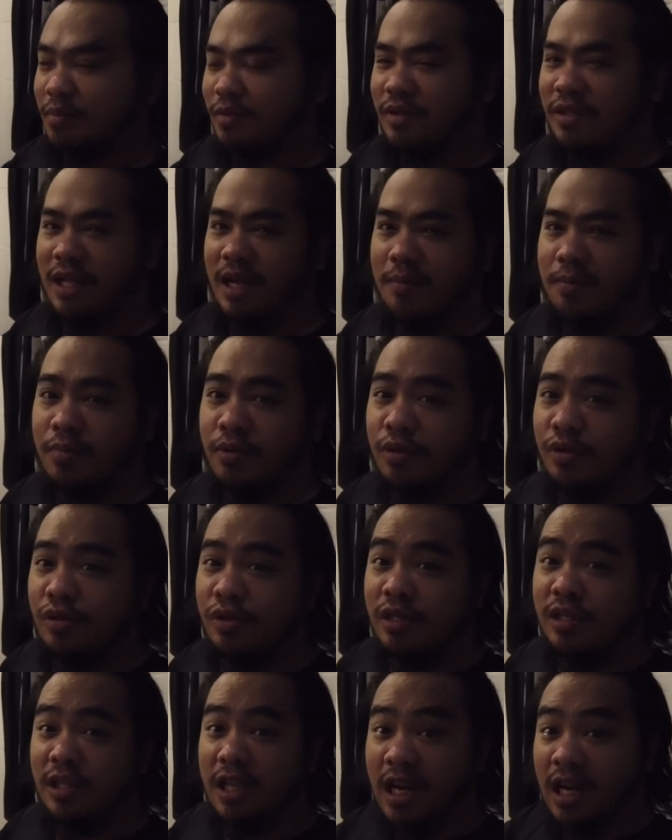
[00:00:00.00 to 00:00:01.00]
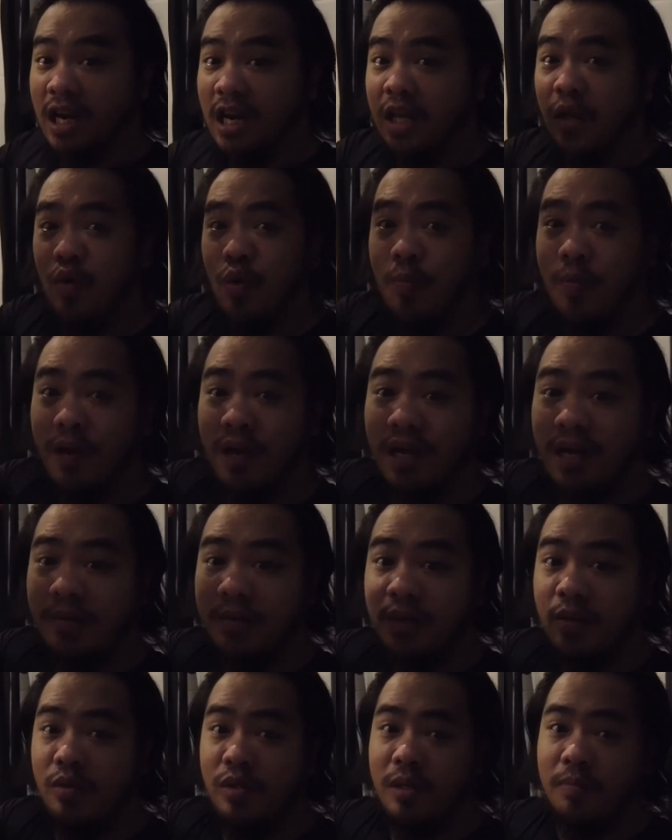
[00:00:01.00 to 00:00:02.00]
matapos-tapos. Naliligo pa
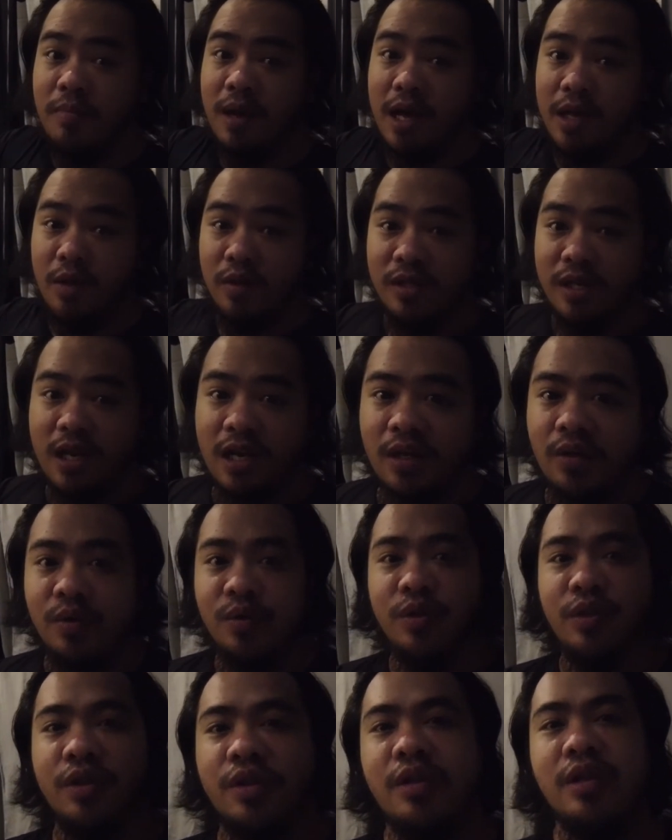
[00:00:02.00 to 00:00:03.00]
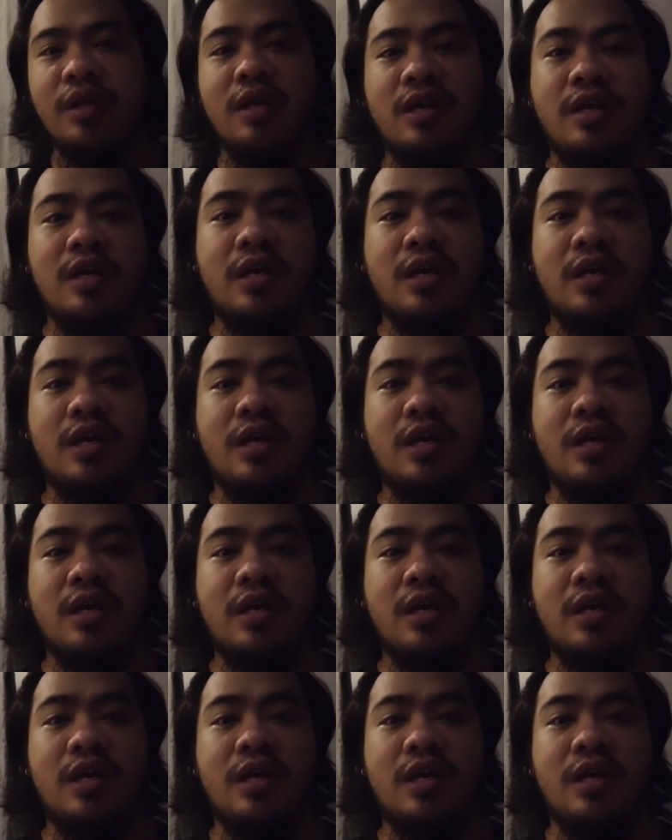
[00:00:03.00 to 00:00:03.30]
lang kami doon sa banyo sa likod.